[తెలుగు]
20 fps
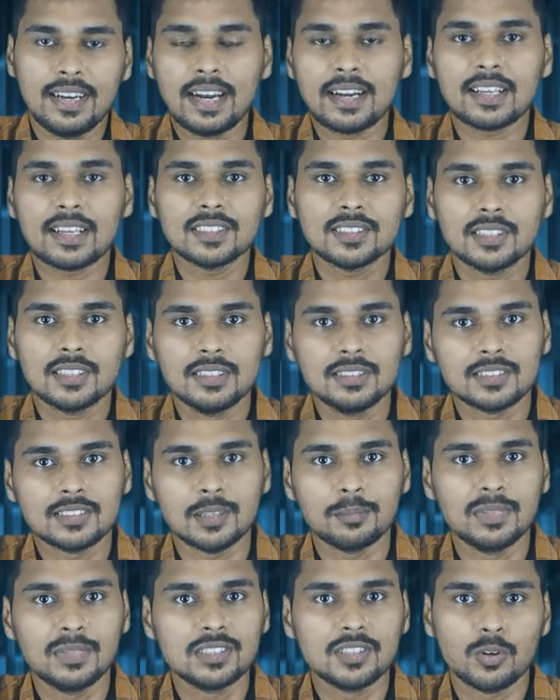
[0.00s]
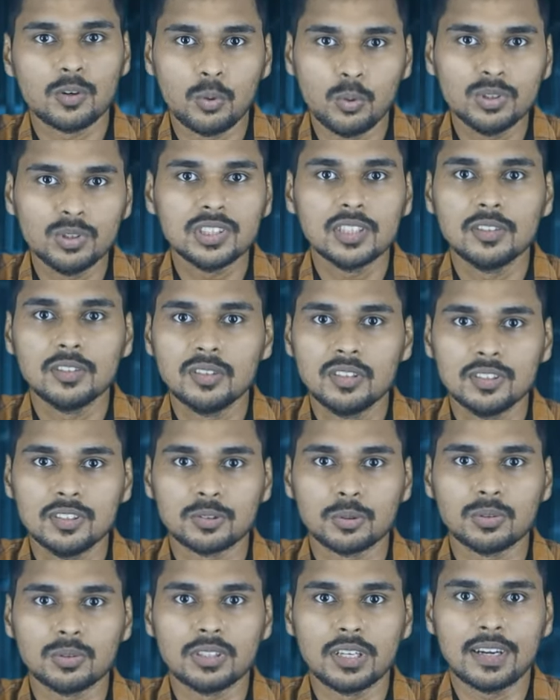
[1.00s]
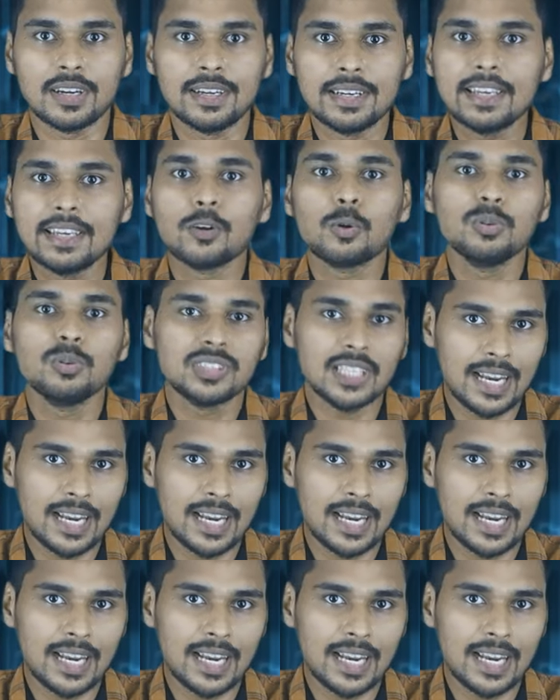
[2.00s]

డేటా సైన్స్ సంబంధించిన కోర్స్ ఎందుకు తీసుకుంటున్నారంటే ఎక్కువ